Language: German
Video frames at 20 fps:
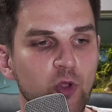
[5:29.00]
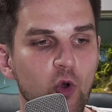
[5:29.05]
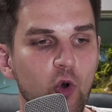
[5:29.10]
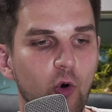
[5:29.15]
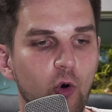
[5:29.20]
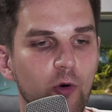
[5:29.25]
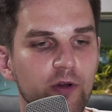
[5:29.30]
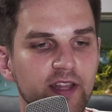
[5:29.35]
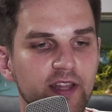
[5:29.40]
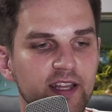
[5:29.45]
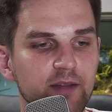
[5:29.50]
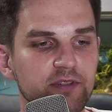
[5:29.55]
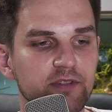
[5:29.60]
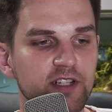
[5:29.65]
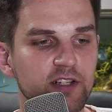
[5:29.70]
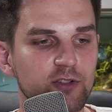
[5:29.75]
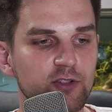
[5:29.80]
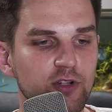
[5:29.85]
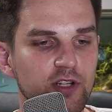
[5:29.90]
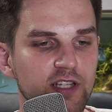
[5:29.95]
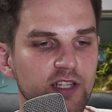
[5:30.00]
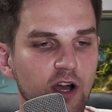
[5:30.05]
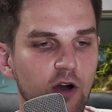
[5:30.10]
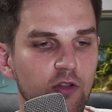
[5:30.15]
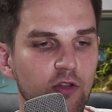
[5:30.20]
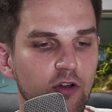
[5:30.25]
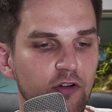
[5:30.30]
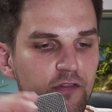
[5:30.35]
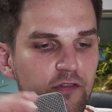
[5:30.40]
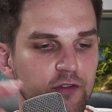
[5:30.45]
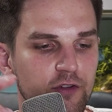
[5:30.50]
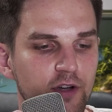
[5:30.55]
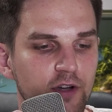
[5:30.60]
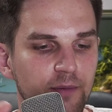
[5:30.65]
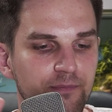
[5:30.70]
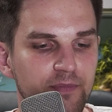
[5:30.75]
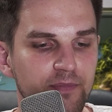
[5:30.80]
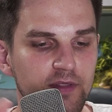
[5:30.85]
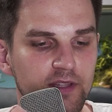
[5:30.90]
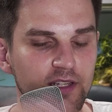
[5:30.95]
Und dann gibt es natürlich auch noch für
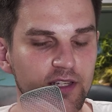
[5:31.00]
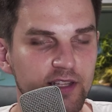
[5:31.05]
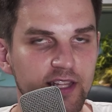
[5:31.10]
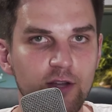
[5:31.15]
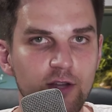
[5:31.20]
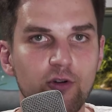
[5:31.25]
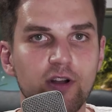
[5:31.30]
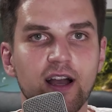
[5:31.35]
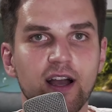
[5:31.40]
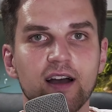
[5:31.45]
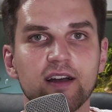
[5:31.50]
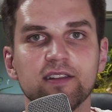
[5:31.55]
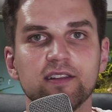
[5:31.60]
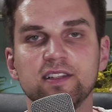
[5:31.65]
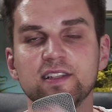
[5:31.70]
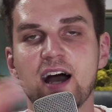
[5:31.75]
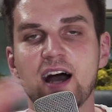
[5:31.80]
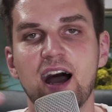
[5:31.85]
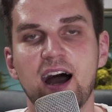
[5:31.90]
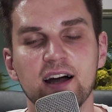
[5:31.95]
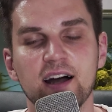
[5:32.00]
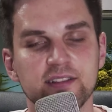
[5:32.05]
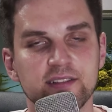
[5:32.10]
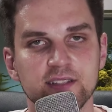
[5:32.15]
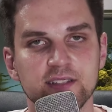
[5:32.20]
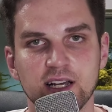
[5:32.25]
die Neocaridina-Arten,